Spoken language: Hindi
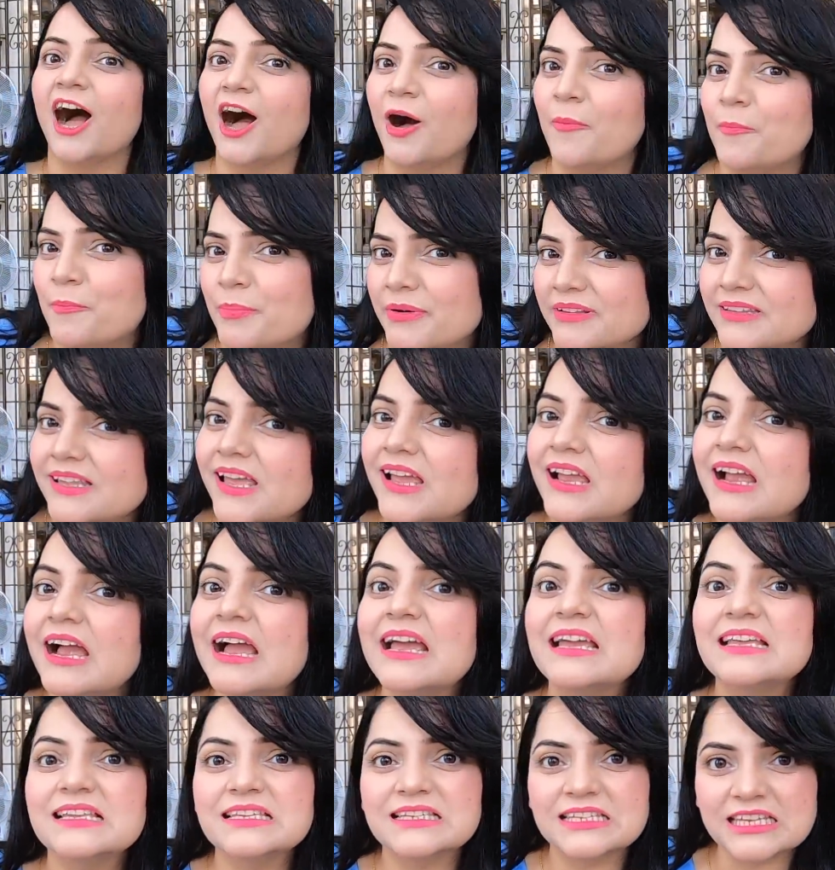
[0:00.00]
अब पता है
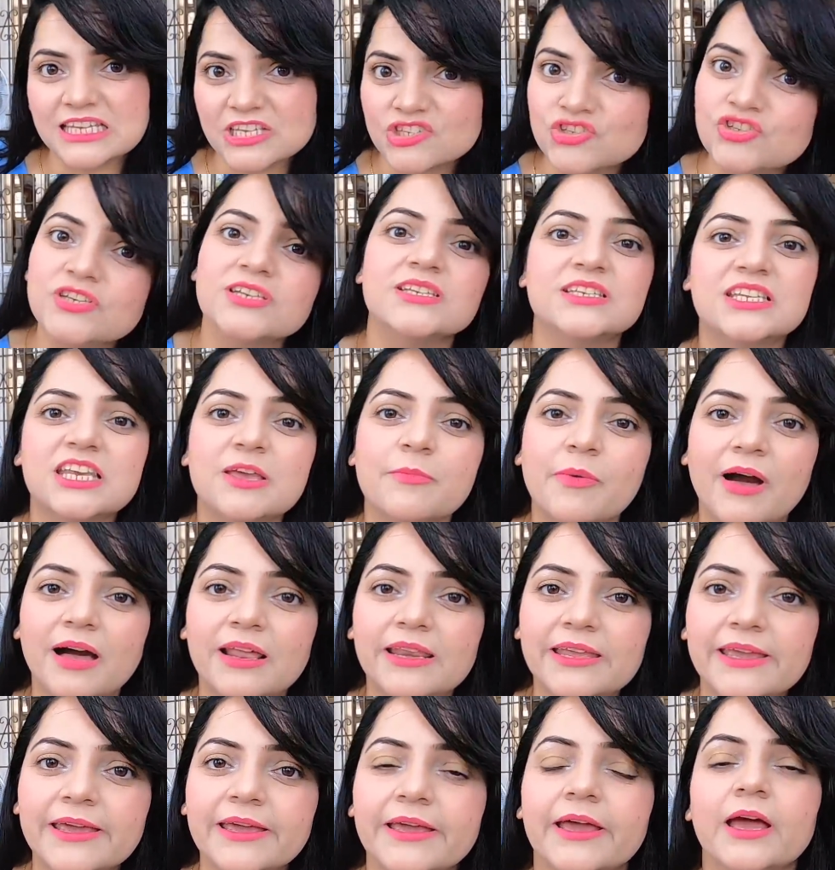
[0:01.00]
गाइस किस चीज़ की
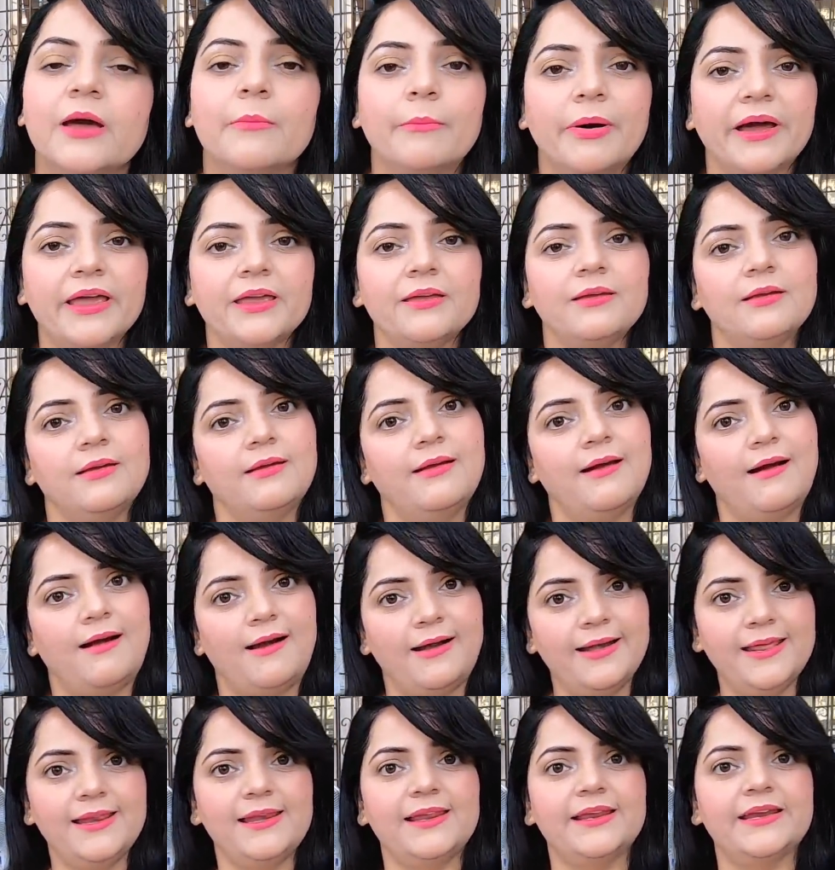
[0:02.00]
बारी है भाई
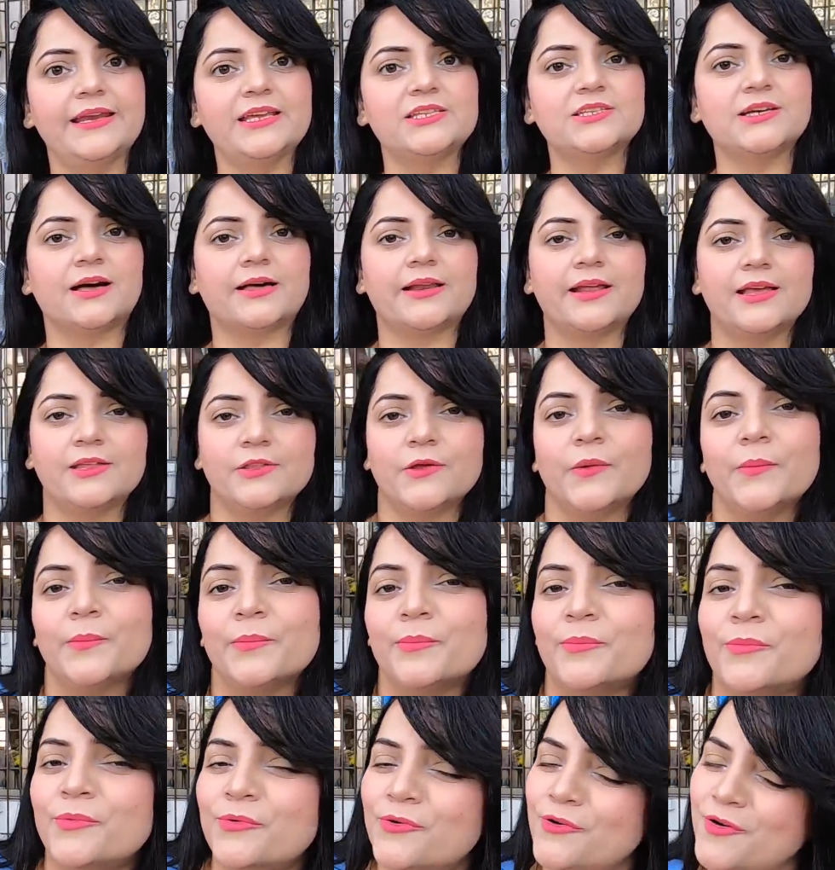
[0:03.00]
गाड़ी लेने जा रहे हैं तो
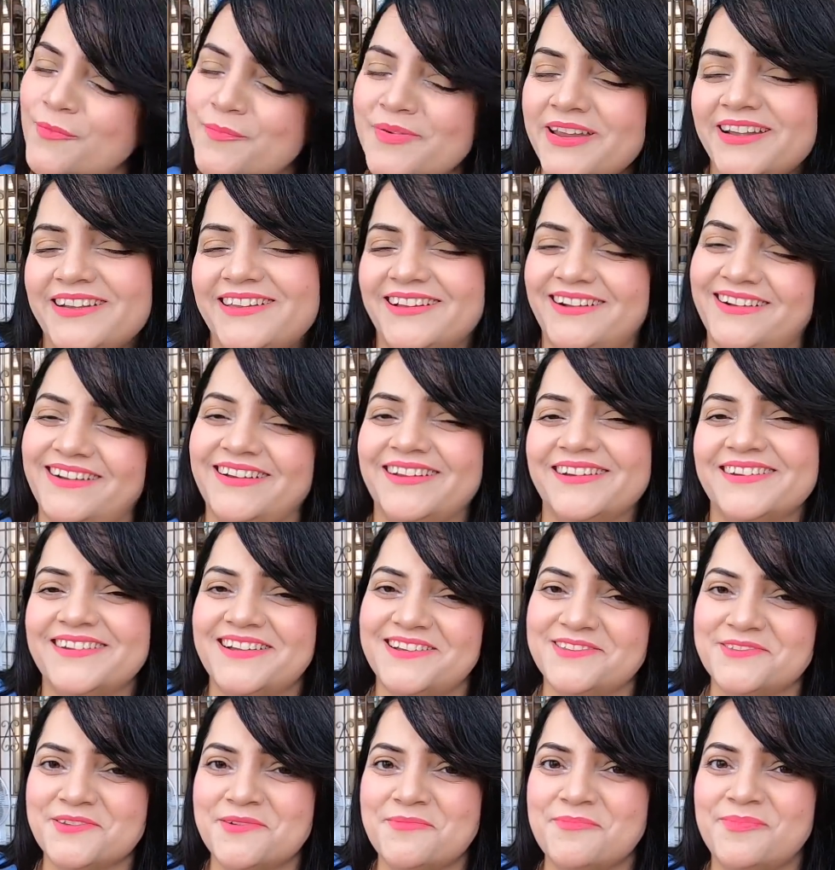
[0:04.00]
मुंह मीठा
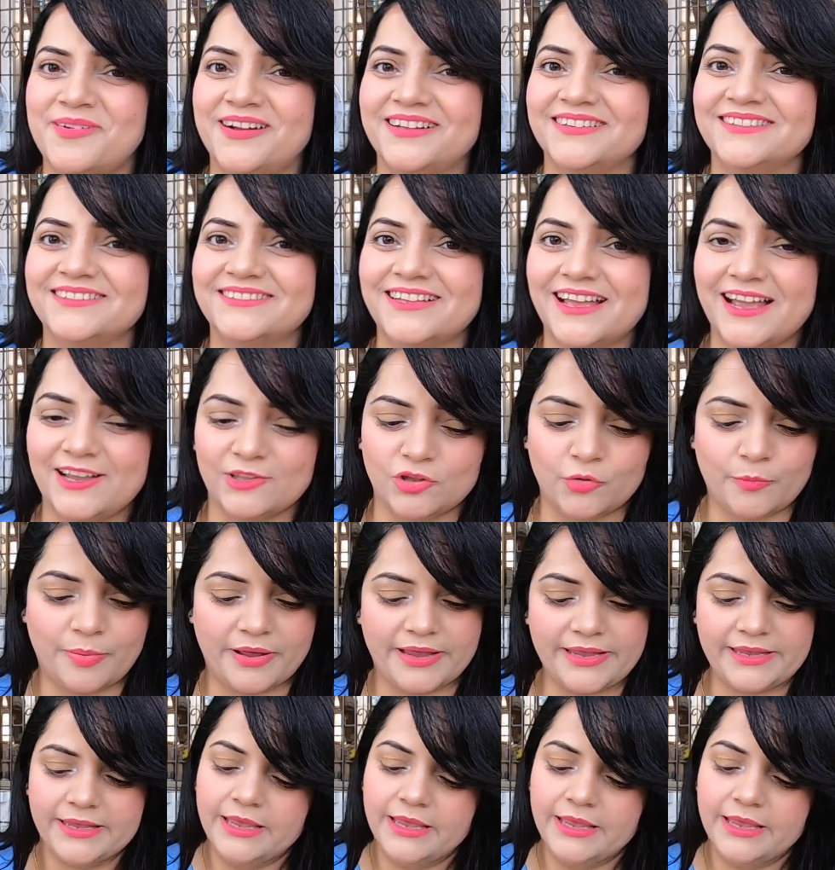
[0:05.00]
करना तो बनता है तो भाई